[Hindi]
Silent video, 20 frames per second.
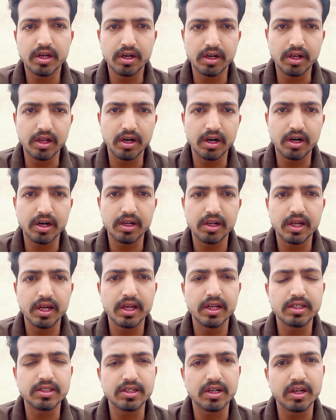चाहे
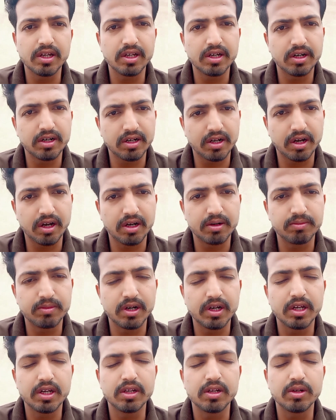हलाल आए चाहे
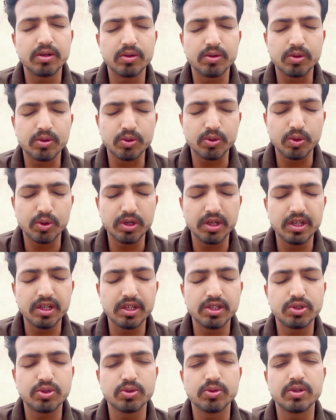हराम आए
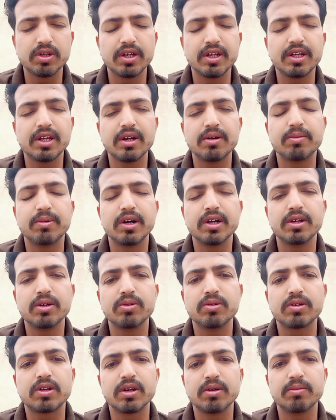कोई इशू नहीं है
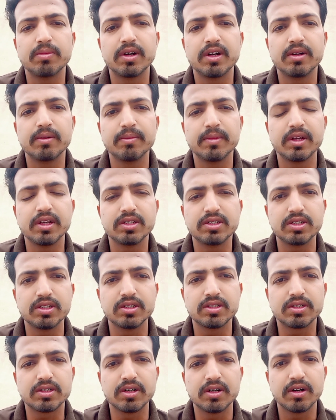भाई उनके माइंड में
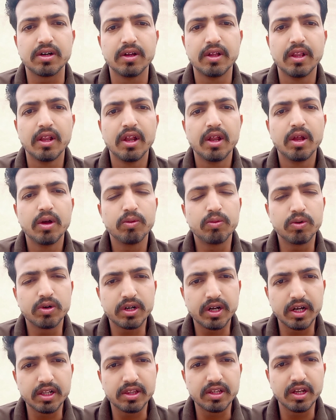इस चीज़ का
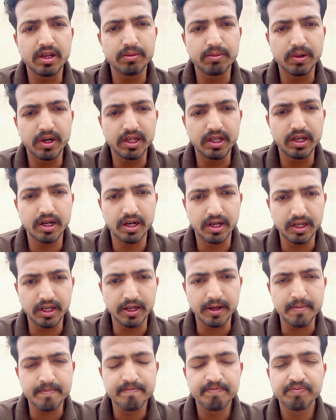वो कहते हैं भाई
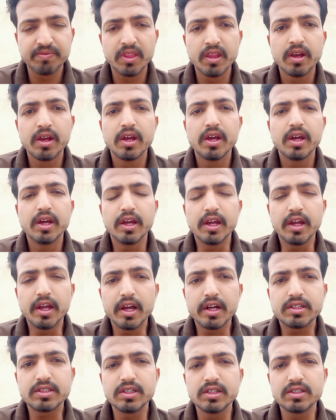आए
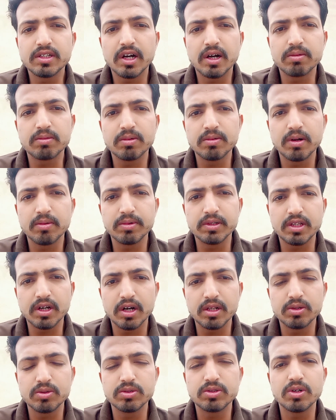एक चीज़ आपको मैं
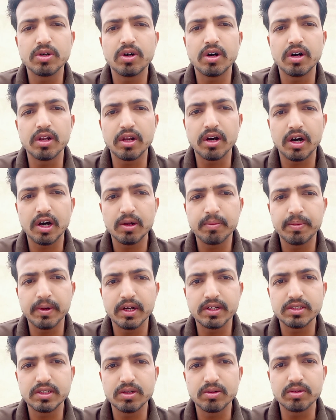बता दूं जो
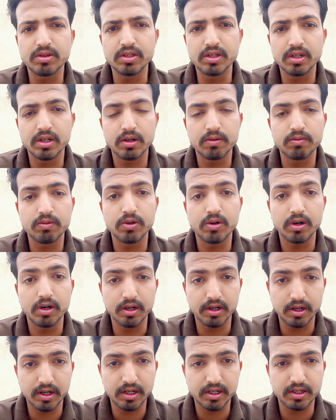हलाल पैसे होते हैं ना
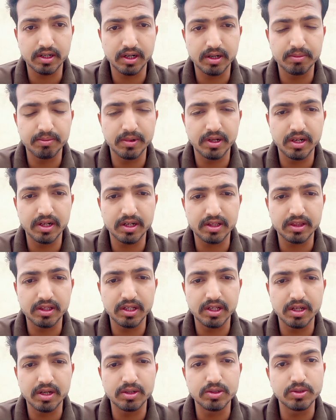वो हलाल काम में
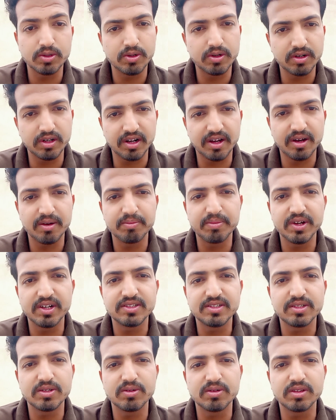लगते हैं और जो
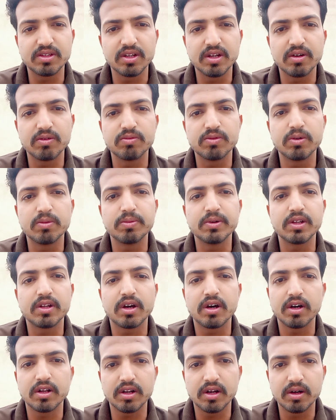हराम पैसे होते हैं वो
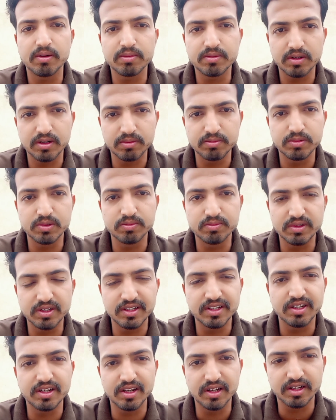फिर हराम
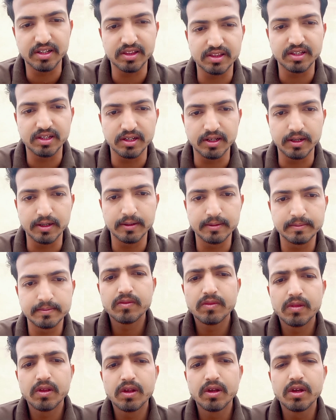कामों में ही लगते
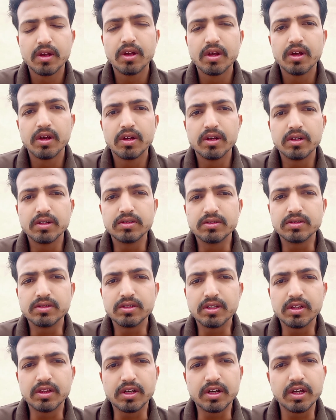हैं
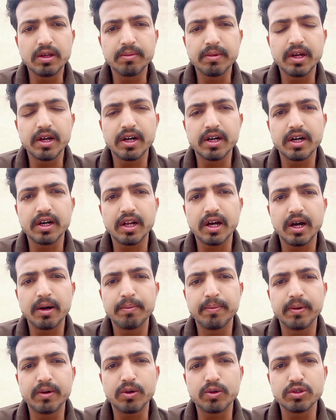ज़िंदगी में
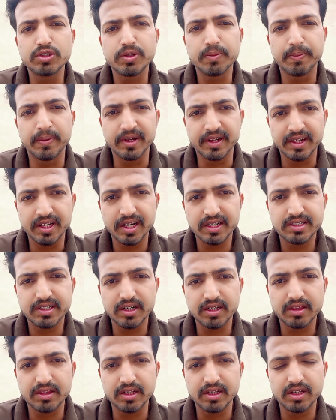अगर आप कुछ
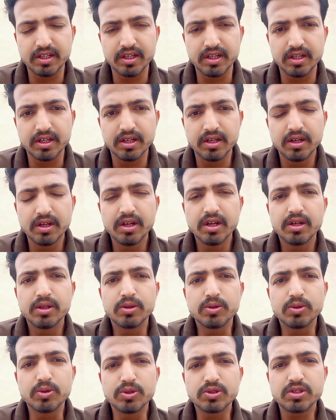बनना चाहते
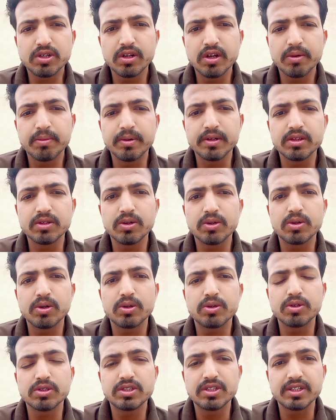हैं दूसरे
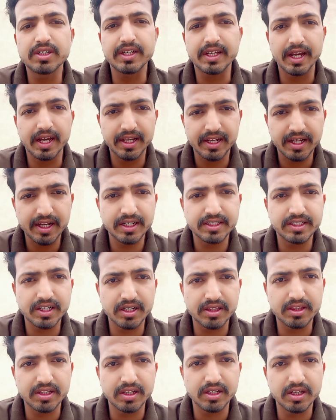बंदों को कुछ
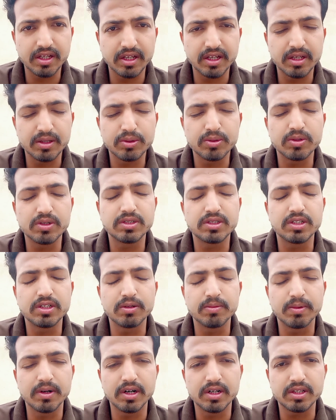कहना चाहते हैं
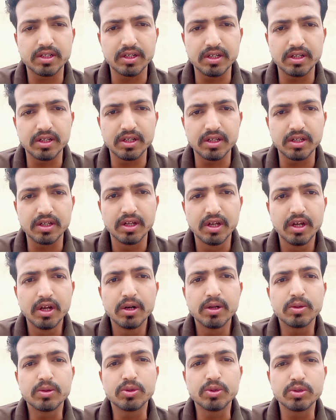तो अच्छी बात
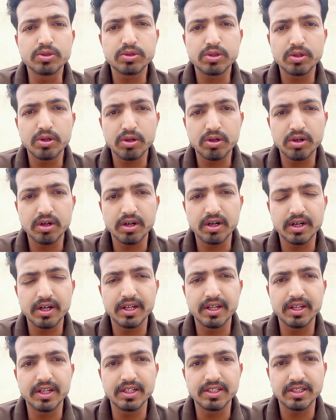कहें दूसरों
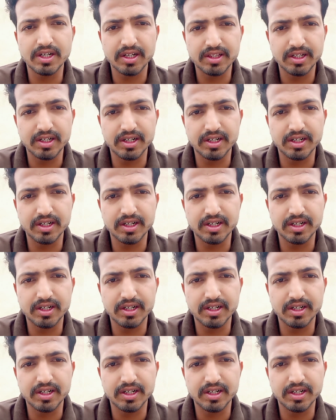को अगर